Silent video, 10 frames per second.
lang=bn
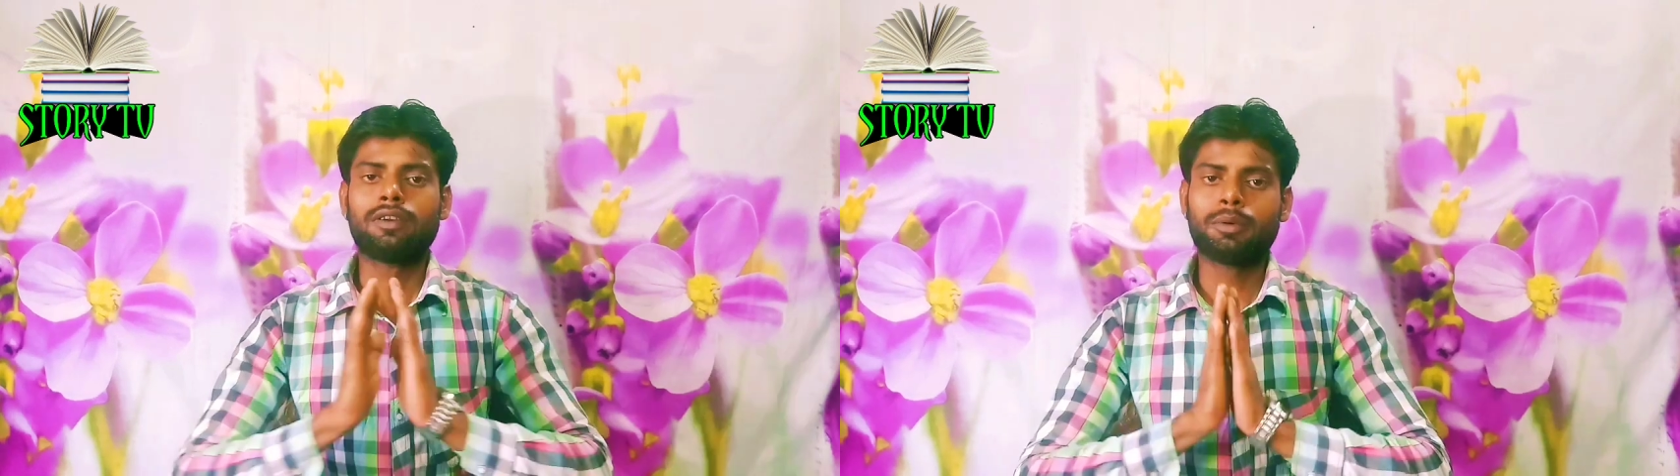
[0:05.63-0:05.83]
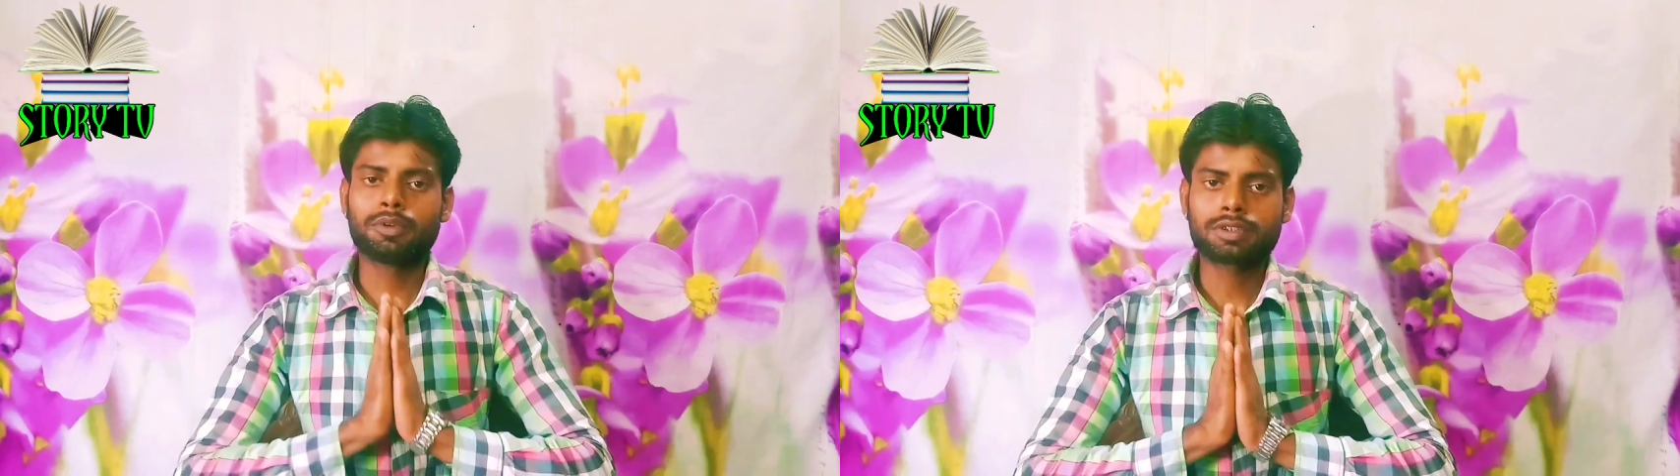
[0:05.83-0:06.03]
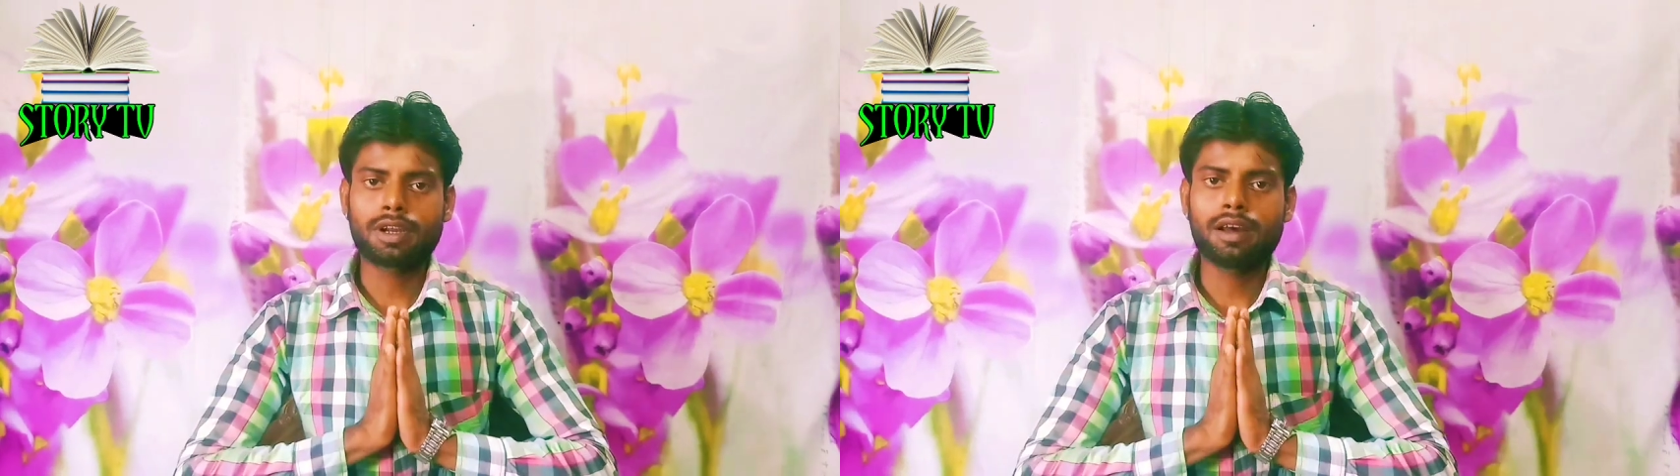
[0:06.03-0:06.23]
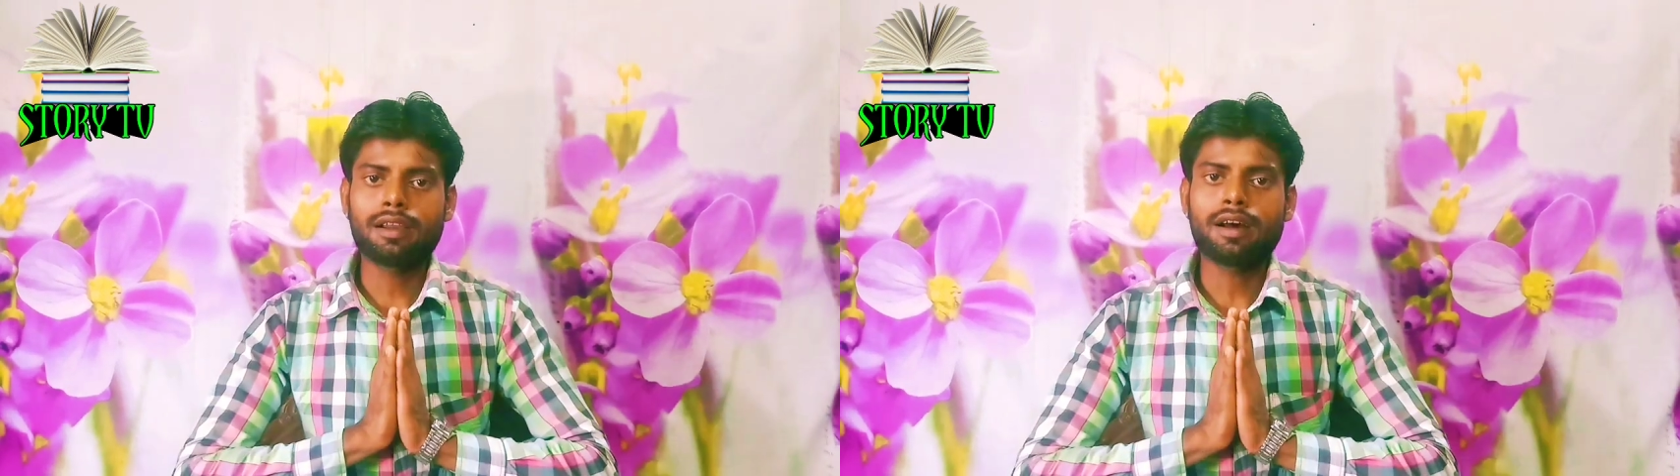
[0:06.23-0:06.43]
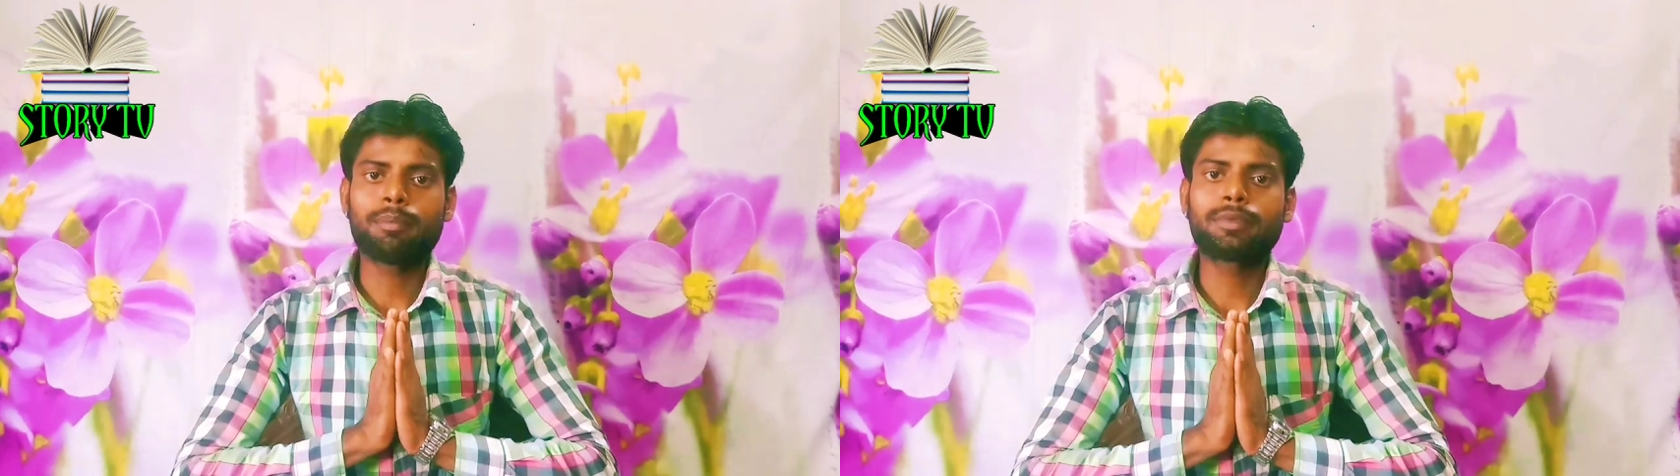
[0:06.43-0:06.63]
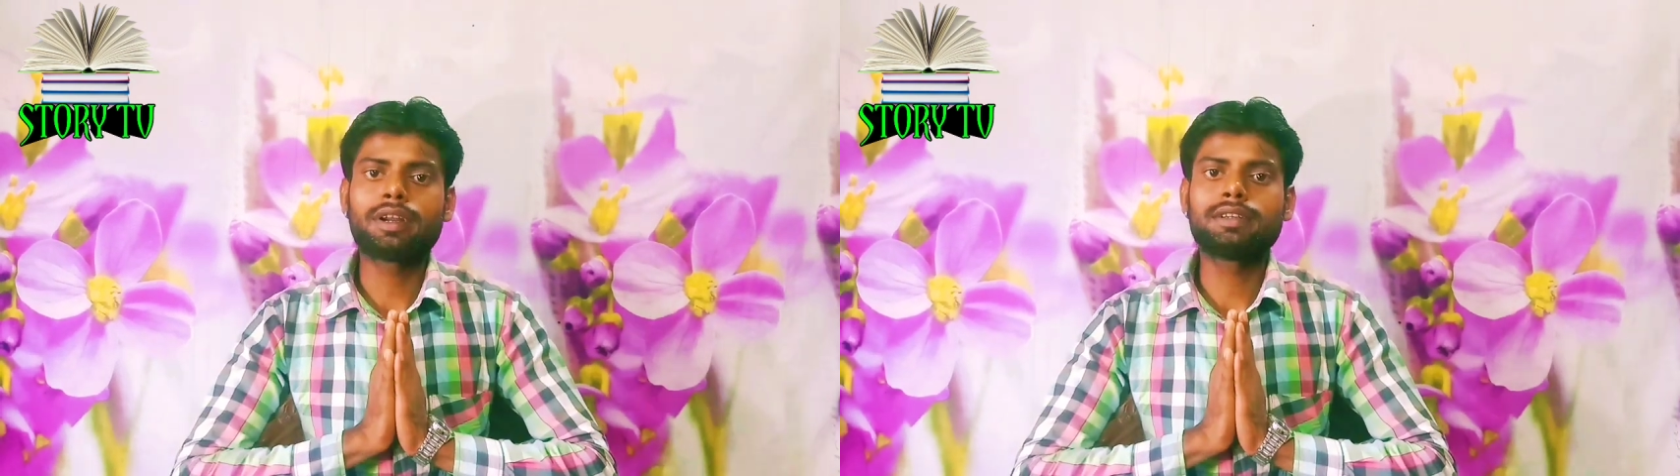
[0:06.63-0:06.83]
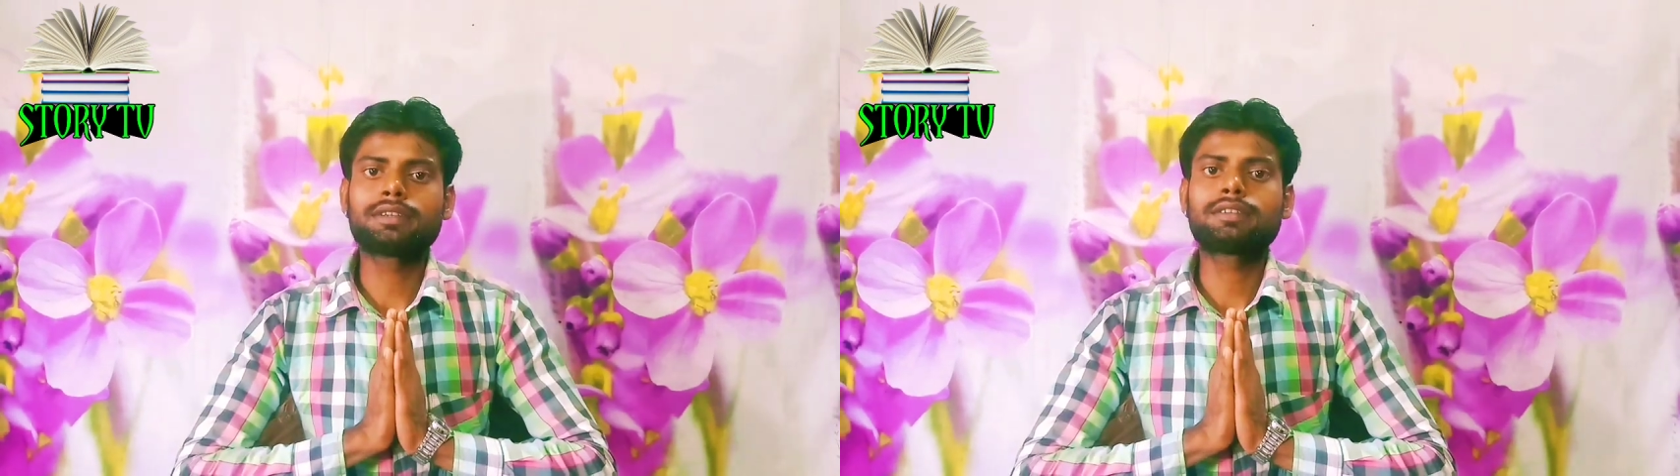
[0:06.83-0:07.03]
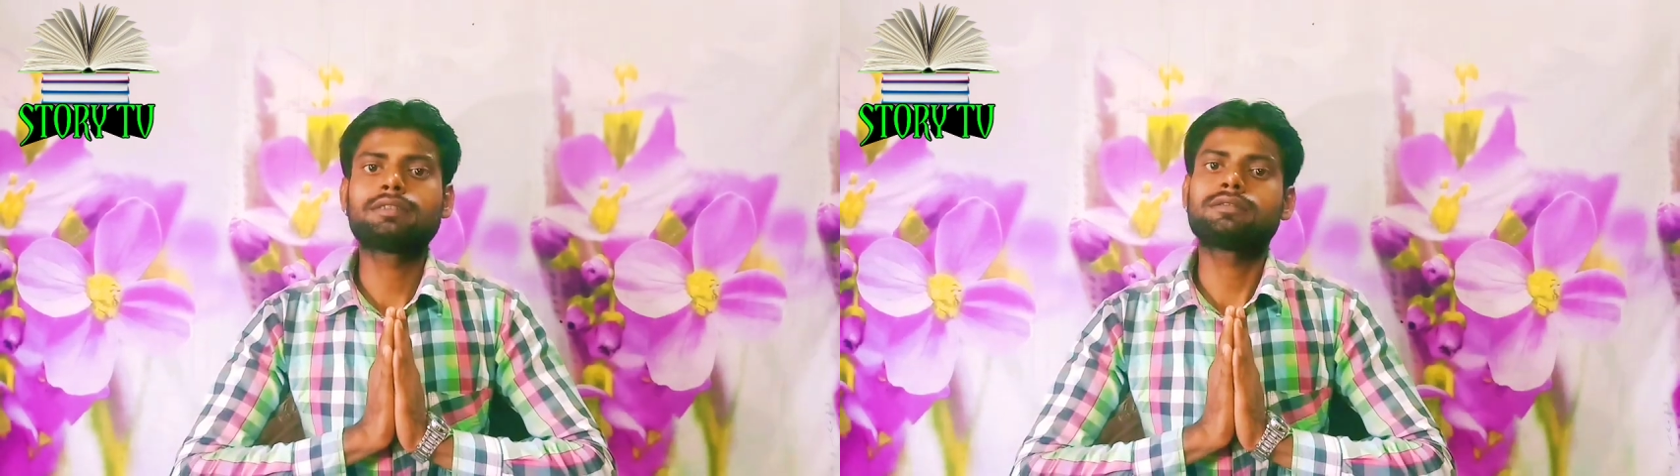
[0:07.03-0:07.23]
নমস্কার আপনারা
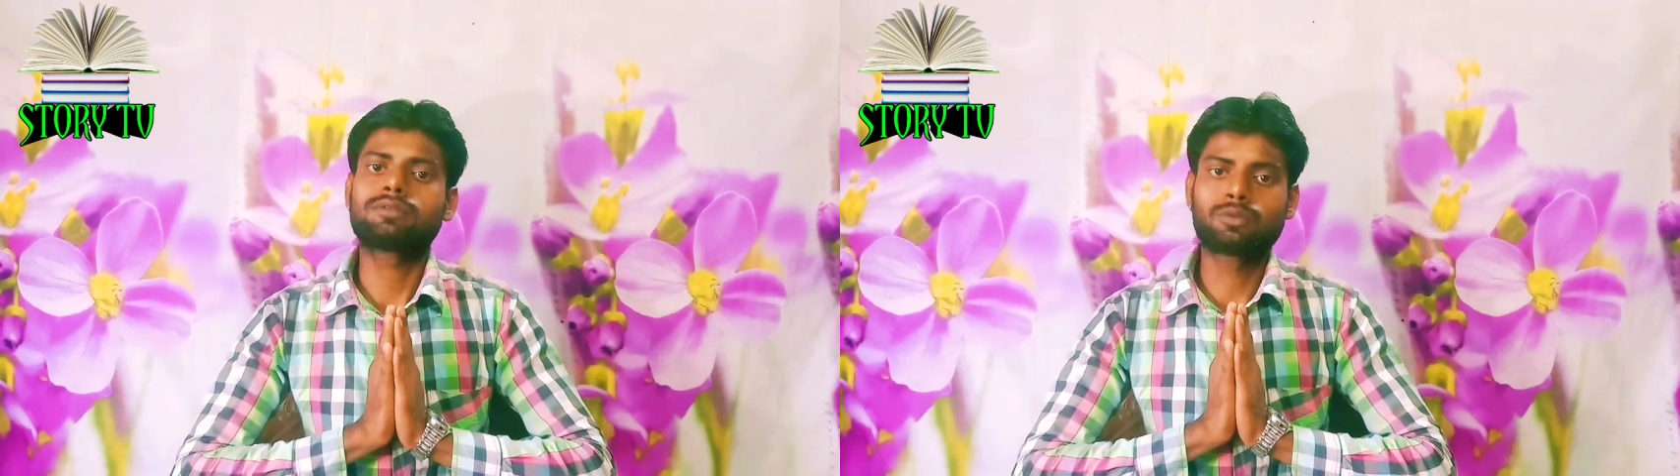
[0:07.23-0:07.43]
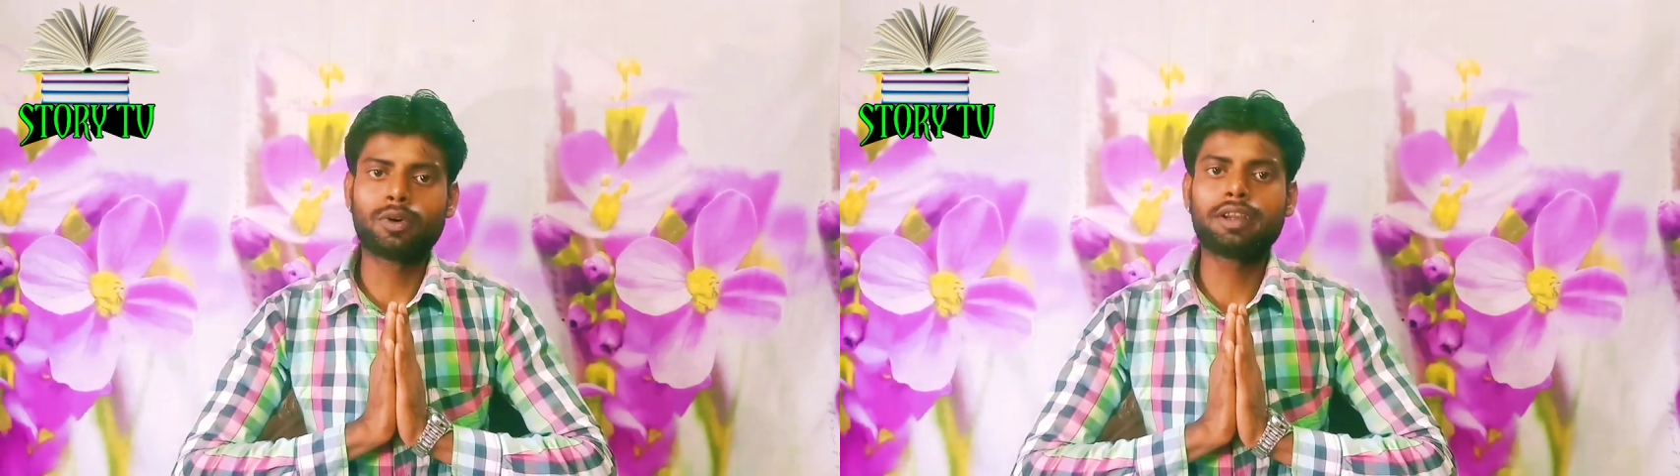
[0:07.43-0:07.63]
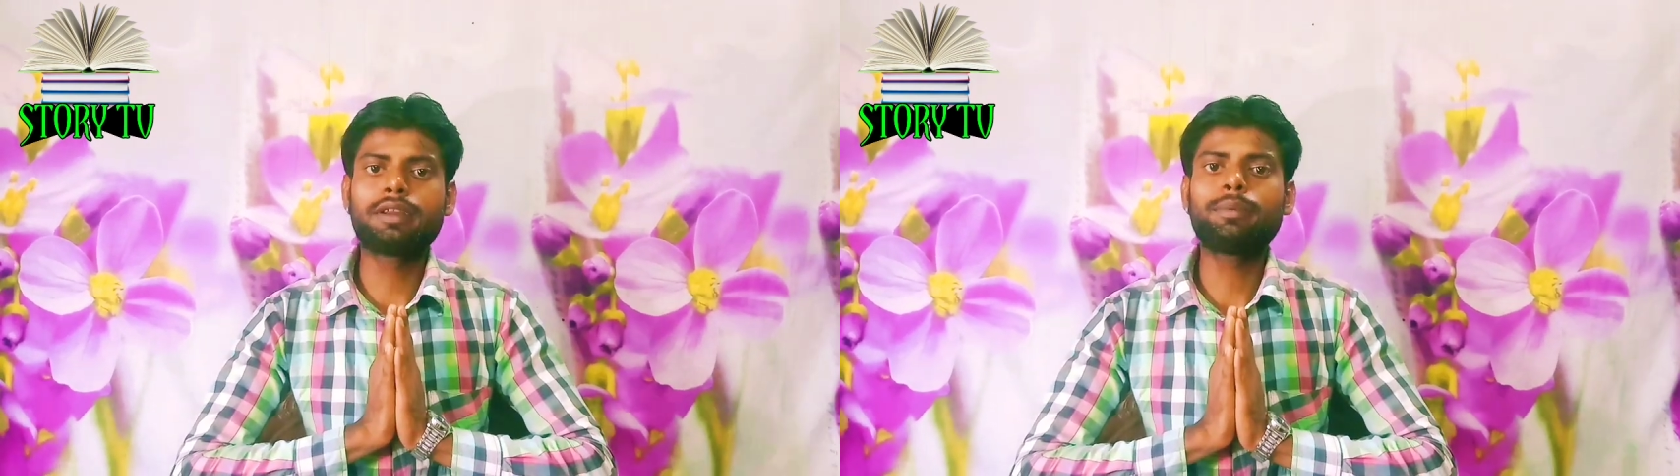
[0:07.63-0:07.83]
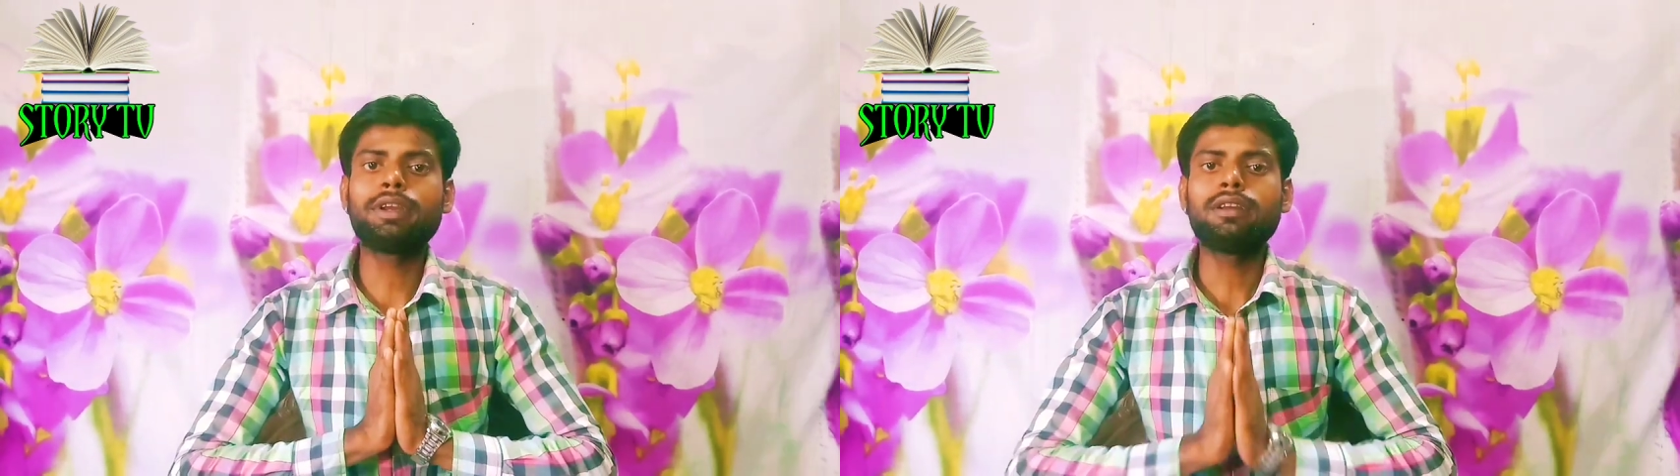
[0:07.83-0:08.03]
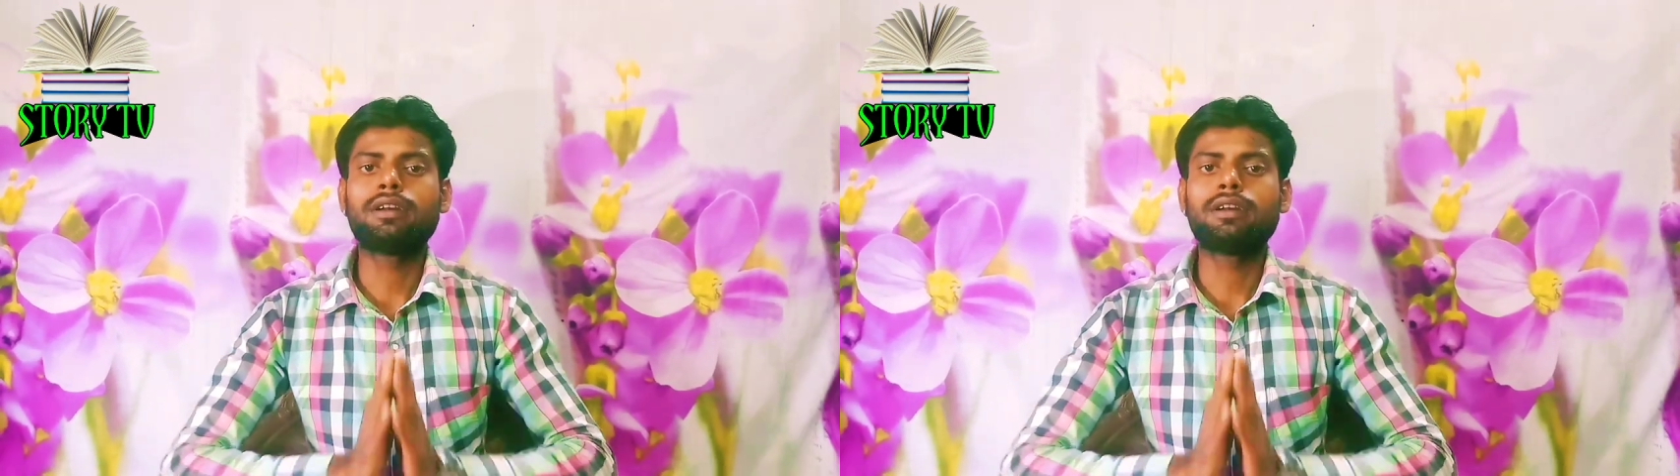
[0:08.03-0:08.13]
দেখছেন স্টোরি টিভি